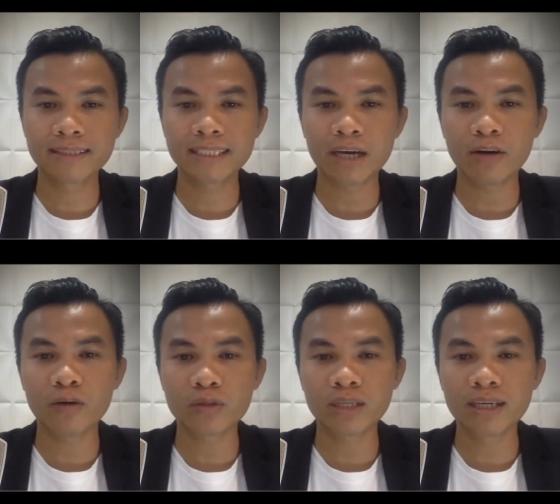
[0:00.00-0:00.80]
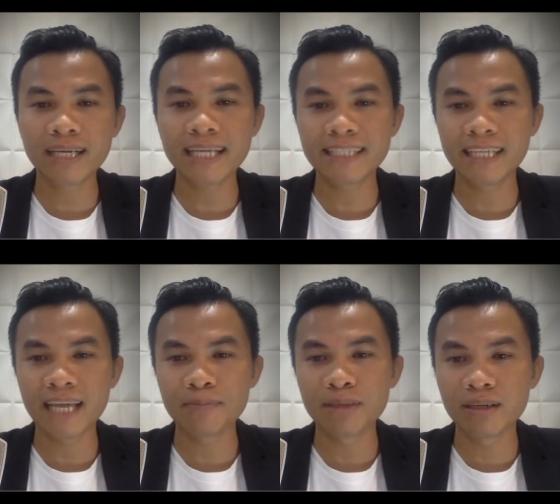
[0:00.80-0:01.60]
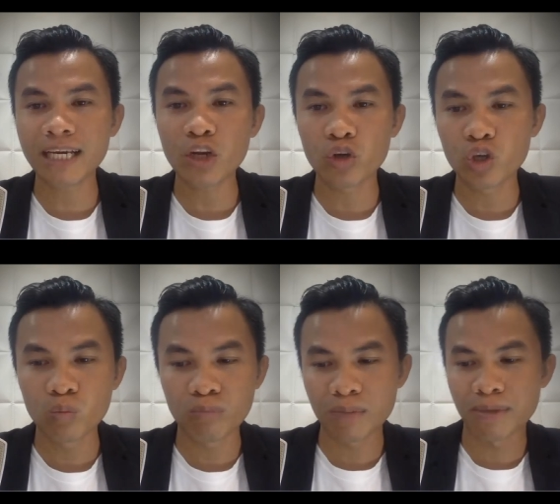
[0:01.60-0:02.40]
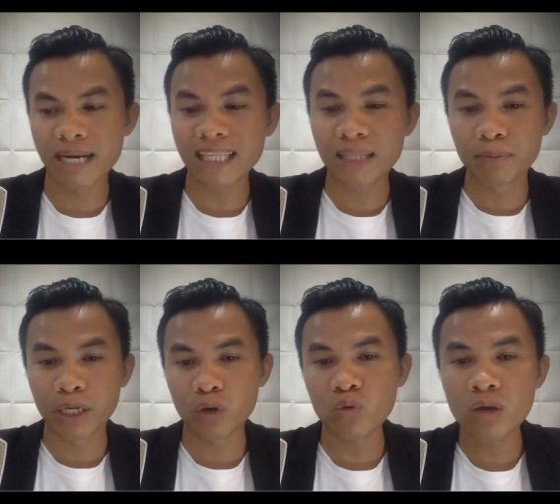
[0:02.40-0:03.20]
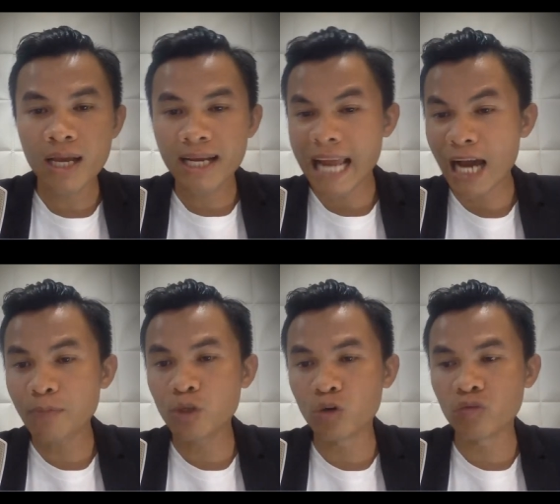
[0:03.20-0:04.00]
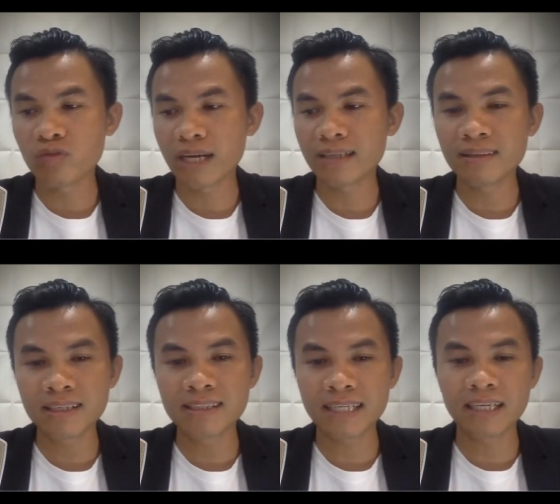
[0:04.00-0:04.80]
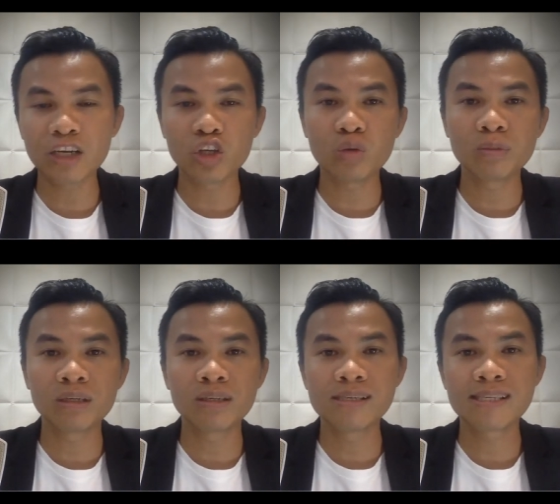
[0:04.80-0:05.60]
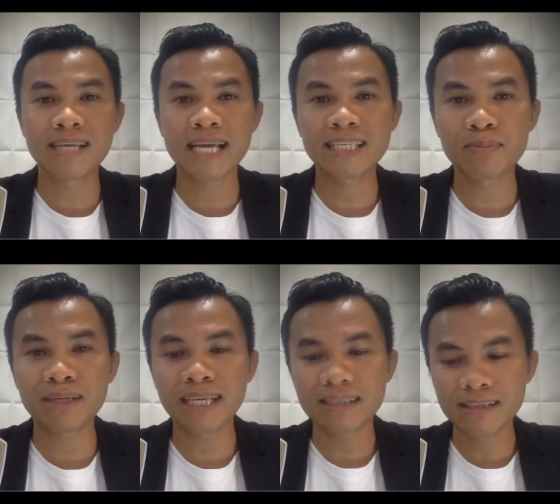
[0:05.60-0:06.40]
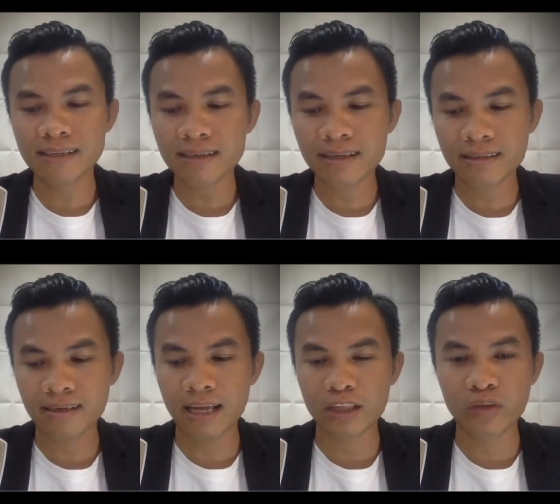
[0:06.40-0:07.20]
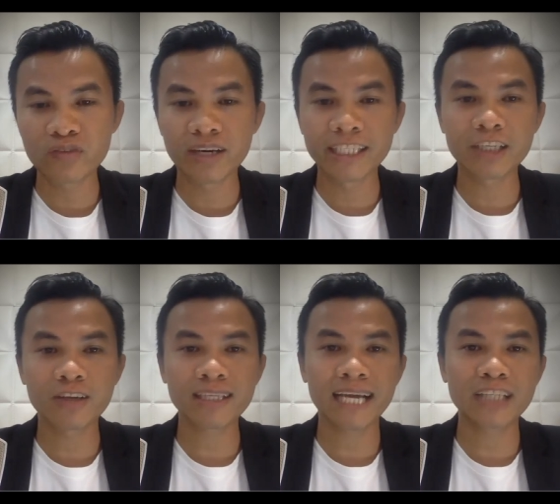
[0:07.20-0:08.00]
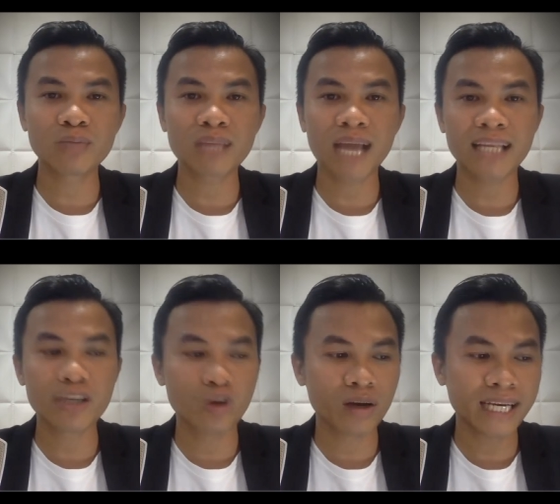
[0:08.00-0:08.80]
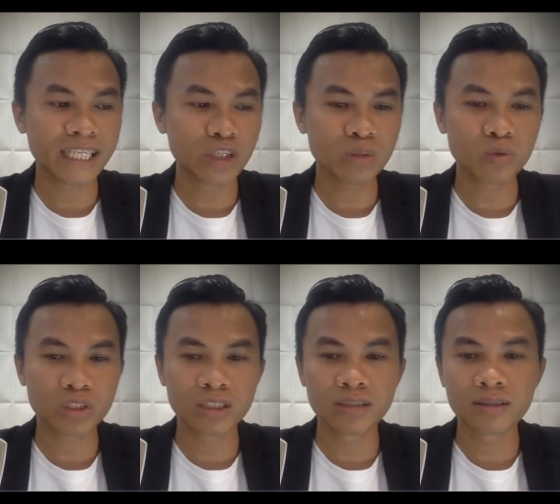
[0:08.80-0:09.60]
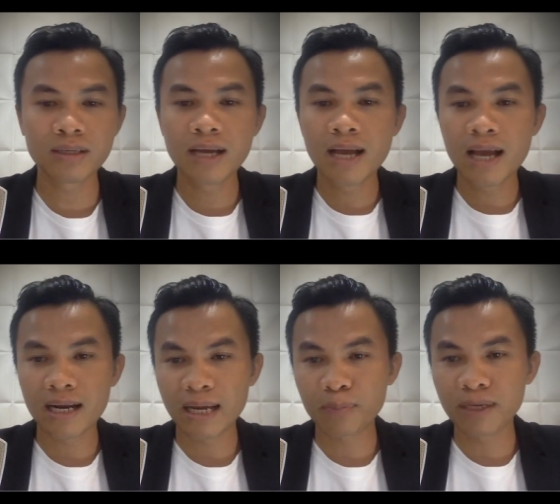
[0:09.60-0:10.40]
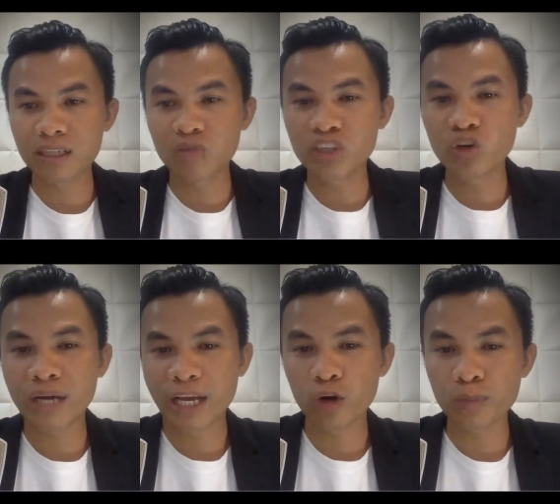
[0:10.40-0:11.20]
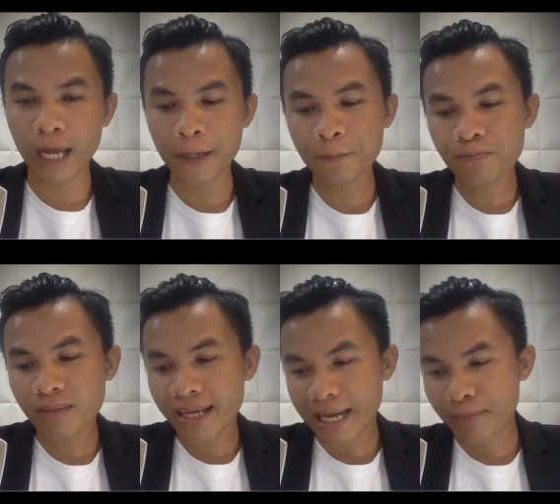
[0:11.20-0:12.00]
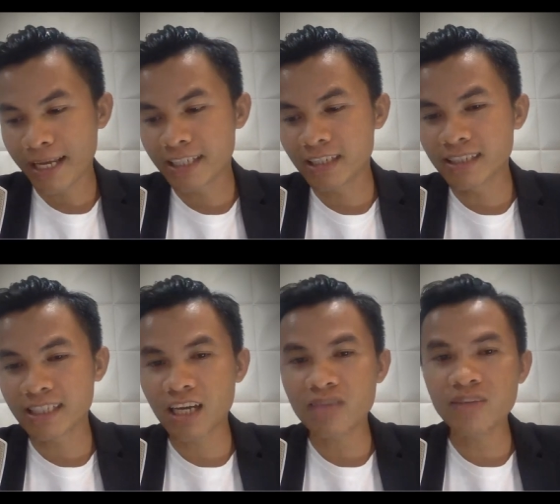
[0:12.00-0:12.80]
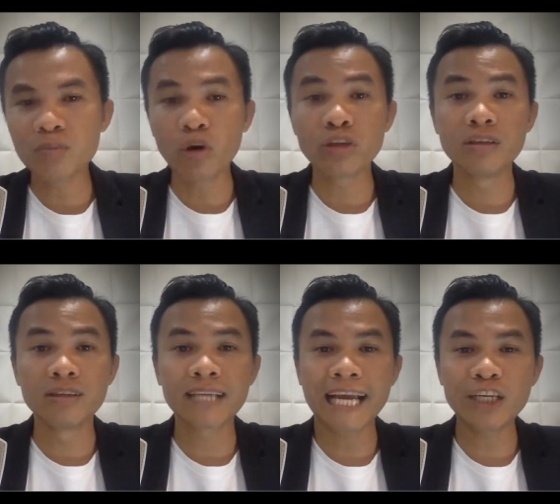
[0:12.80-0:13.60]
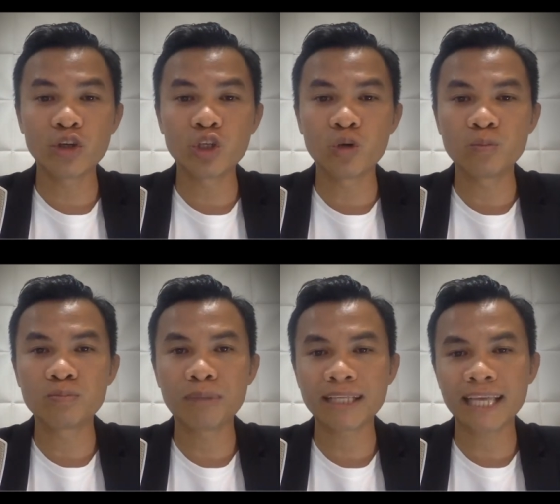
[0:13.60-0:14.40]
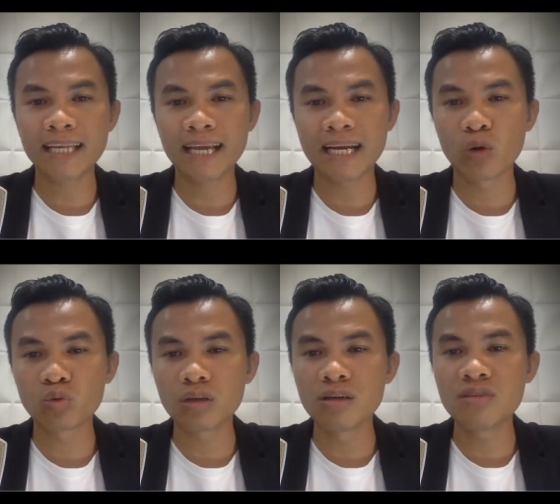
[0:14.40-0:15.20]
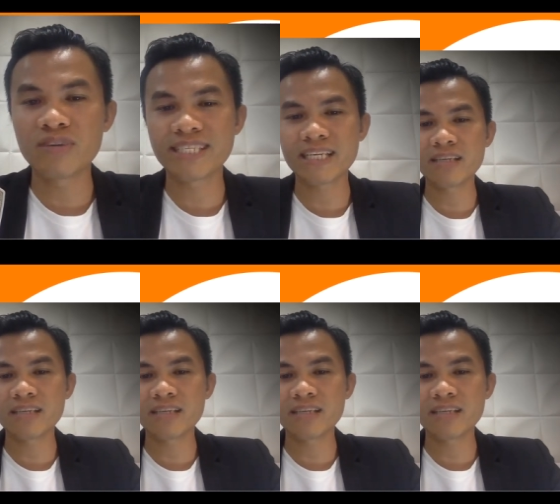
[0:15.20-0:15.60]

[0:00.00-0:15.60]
cho tới các anh chị em những cái nội dung mà mình đã tìm hiểu, đã áp dụng và chương tin rằng những nội dung chương chia sẻ sẽ mang giá trị rất là tuyệt vời cho tất cả chúng ta theo dõi kênh youtube của chương đặc biệt là trong video ngày hôm nay ngày hôm nay thì chương sẽ tới với mọi người cái nội dung mang tên là đầu tư và xây